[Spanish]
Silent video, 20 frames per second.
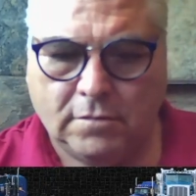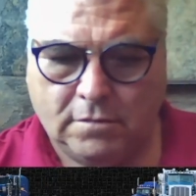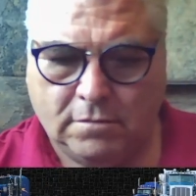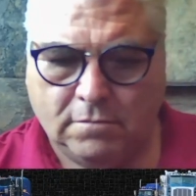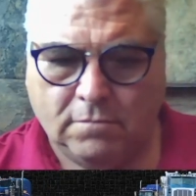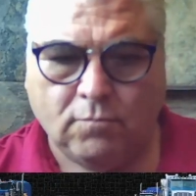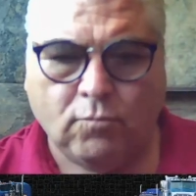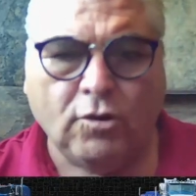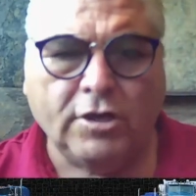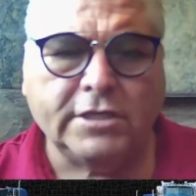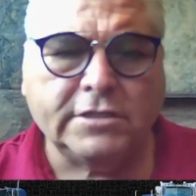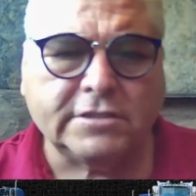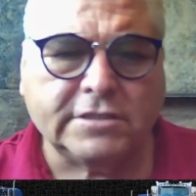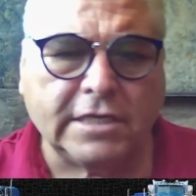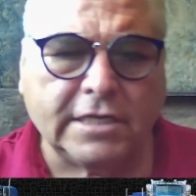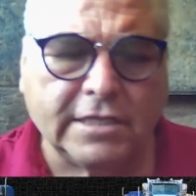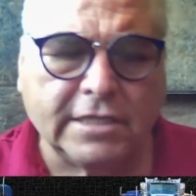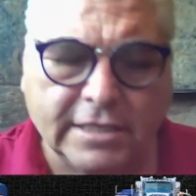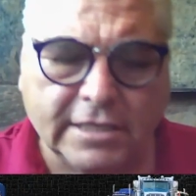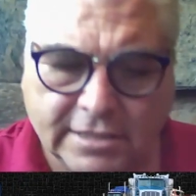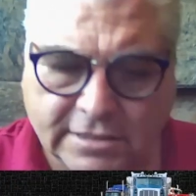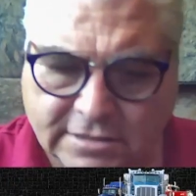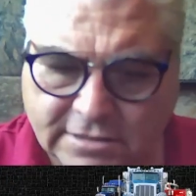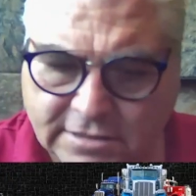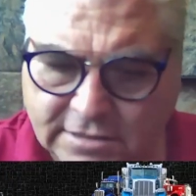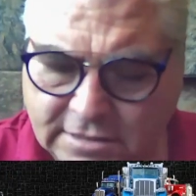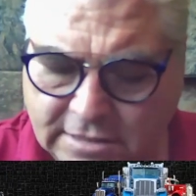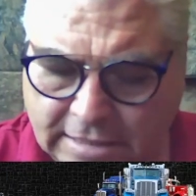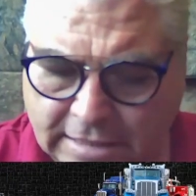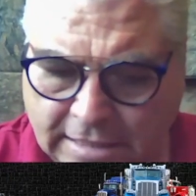Buenas
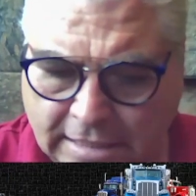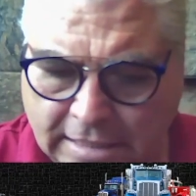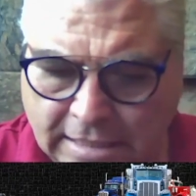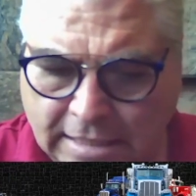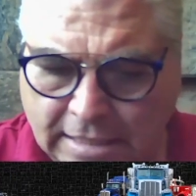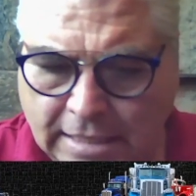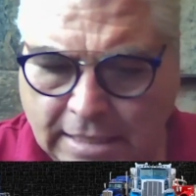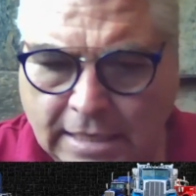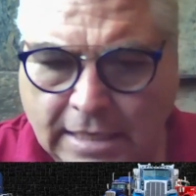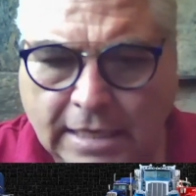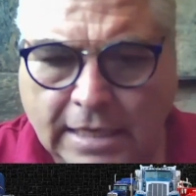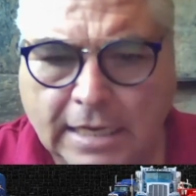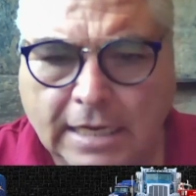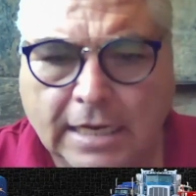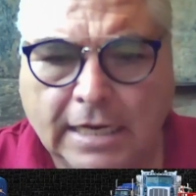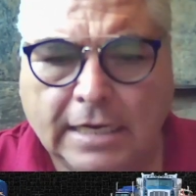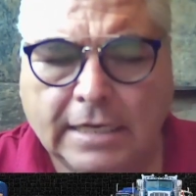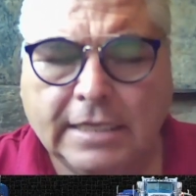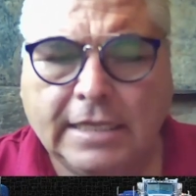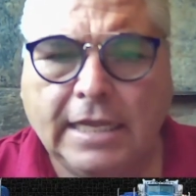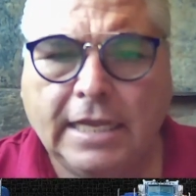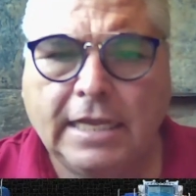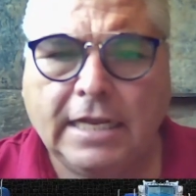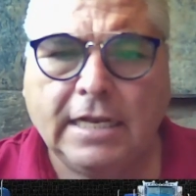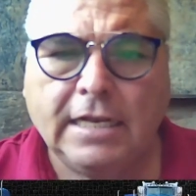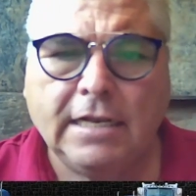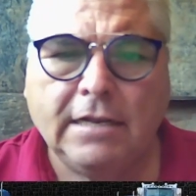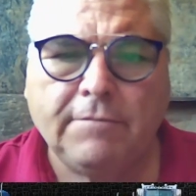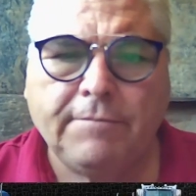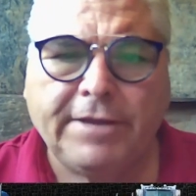tardes.
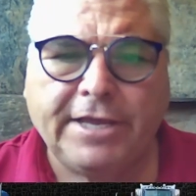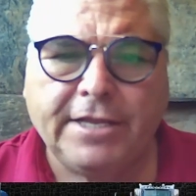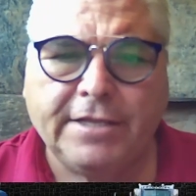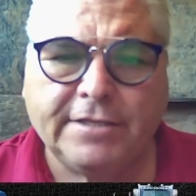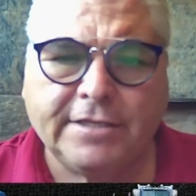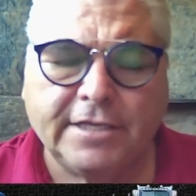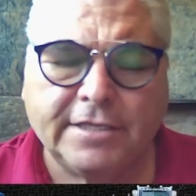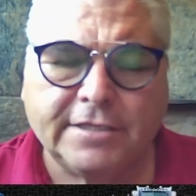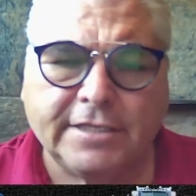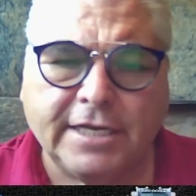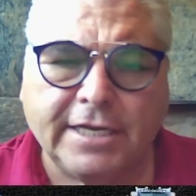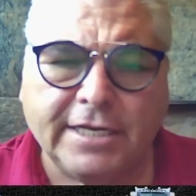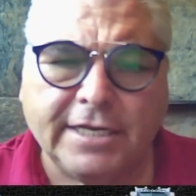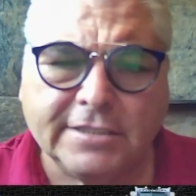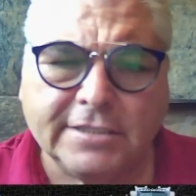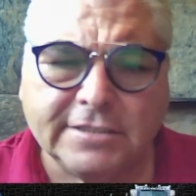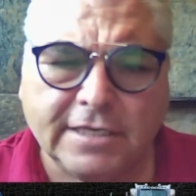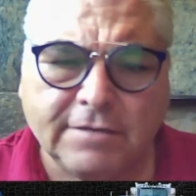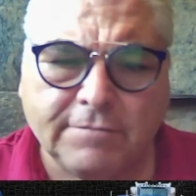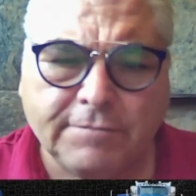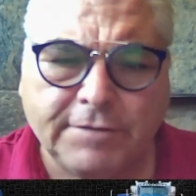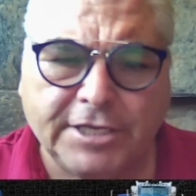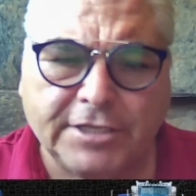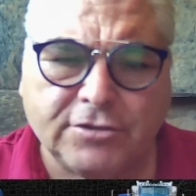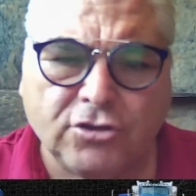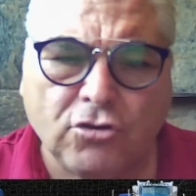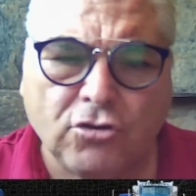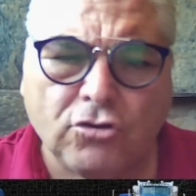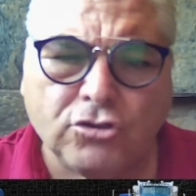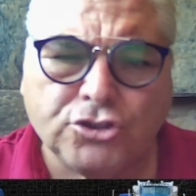Del 23 al
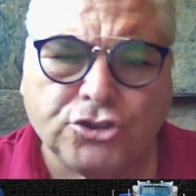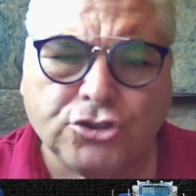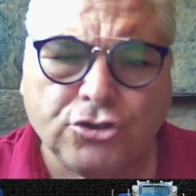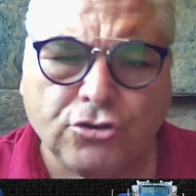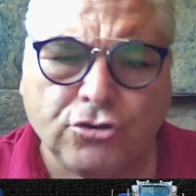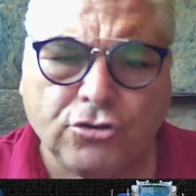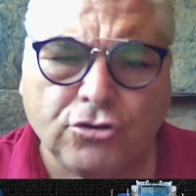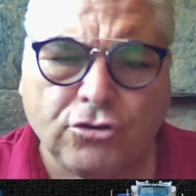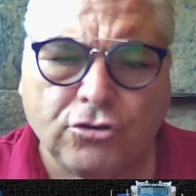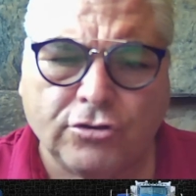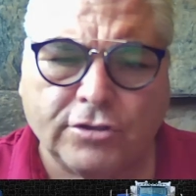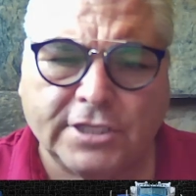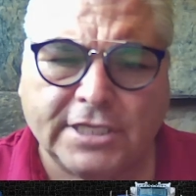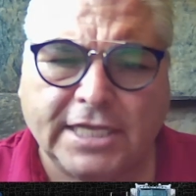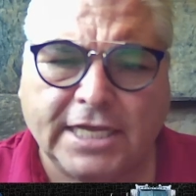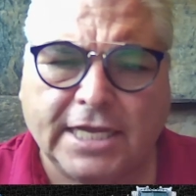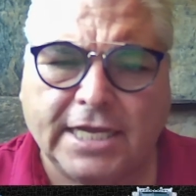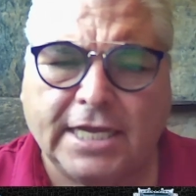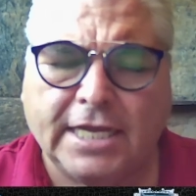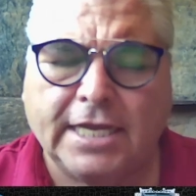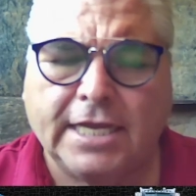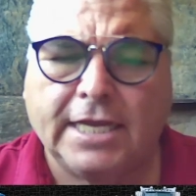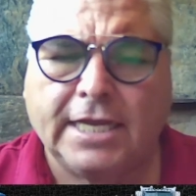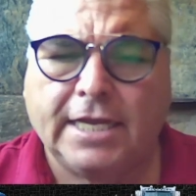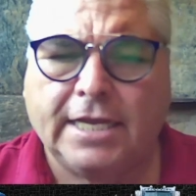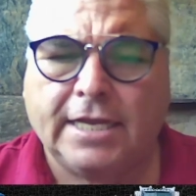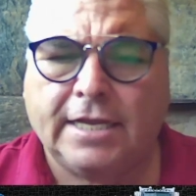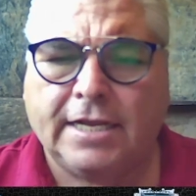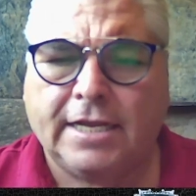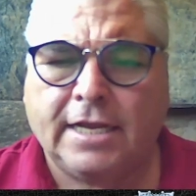28
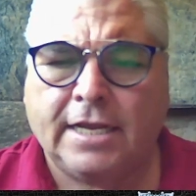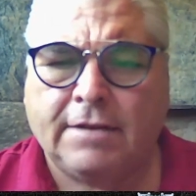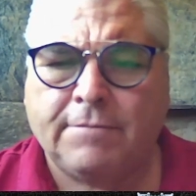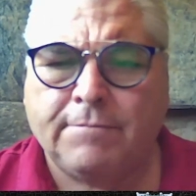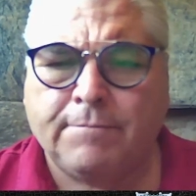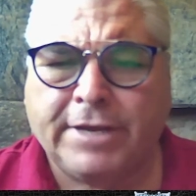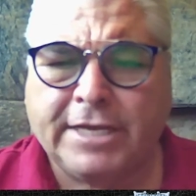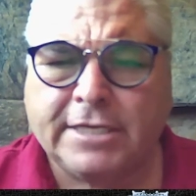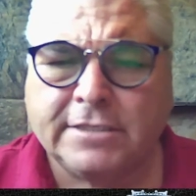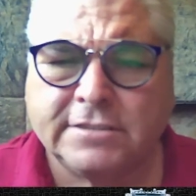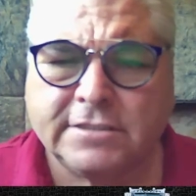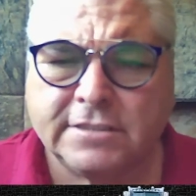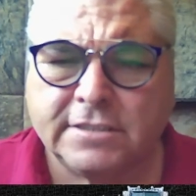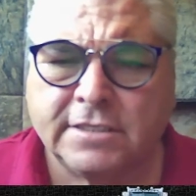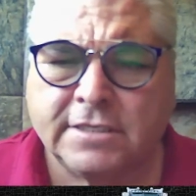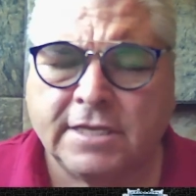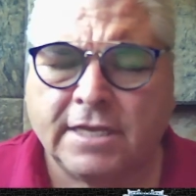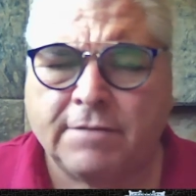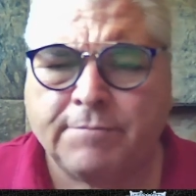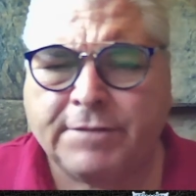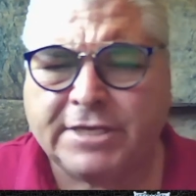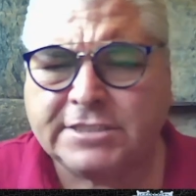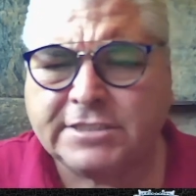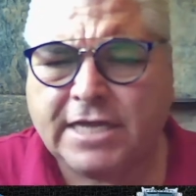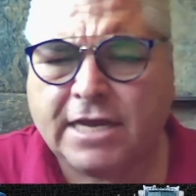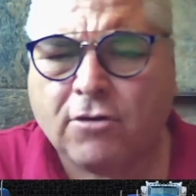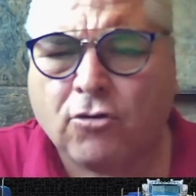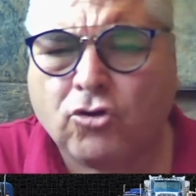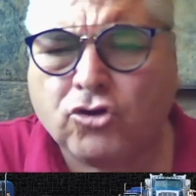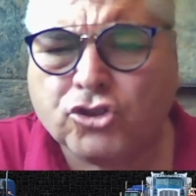de mes, del mes de
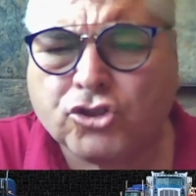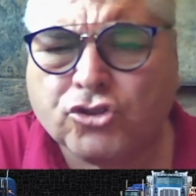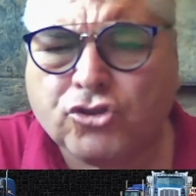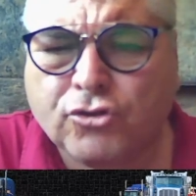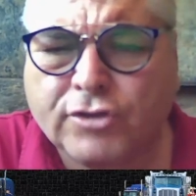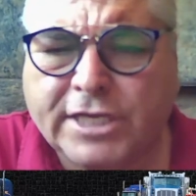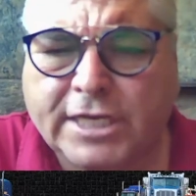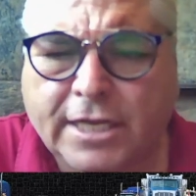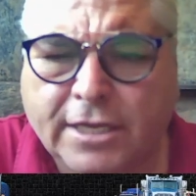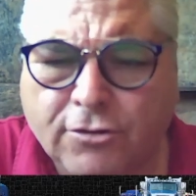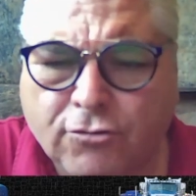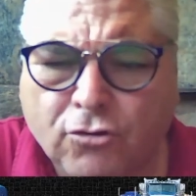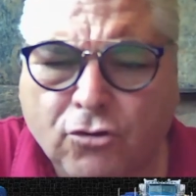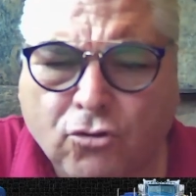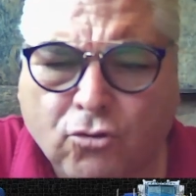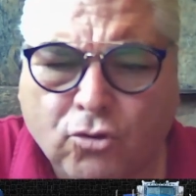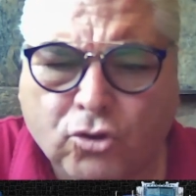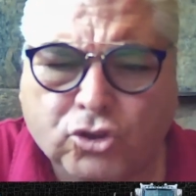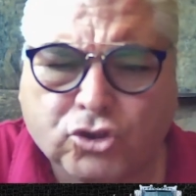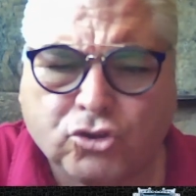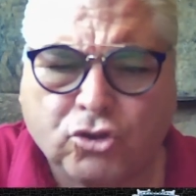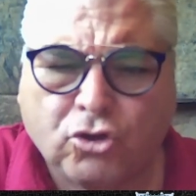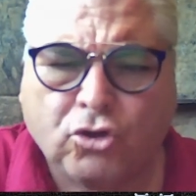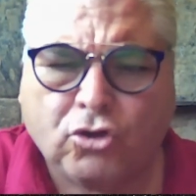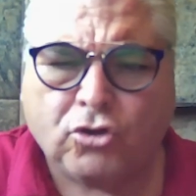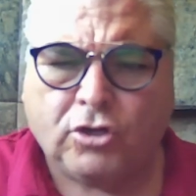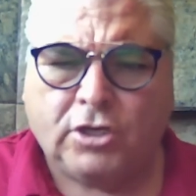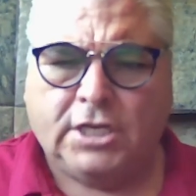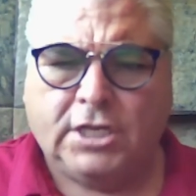agosto del año en curso,